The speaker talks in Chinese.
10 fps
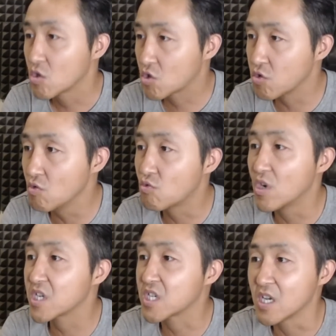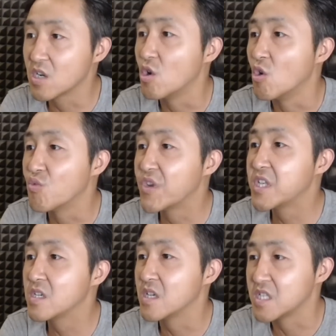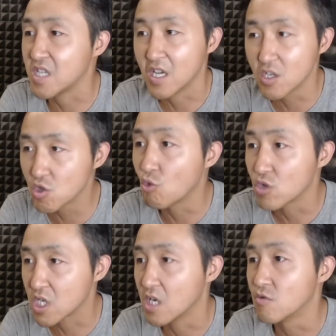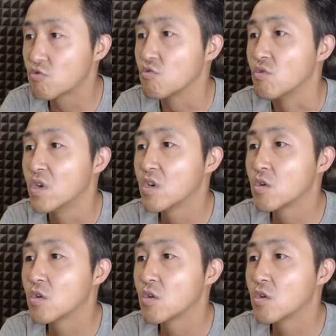中国人口危机的严重程度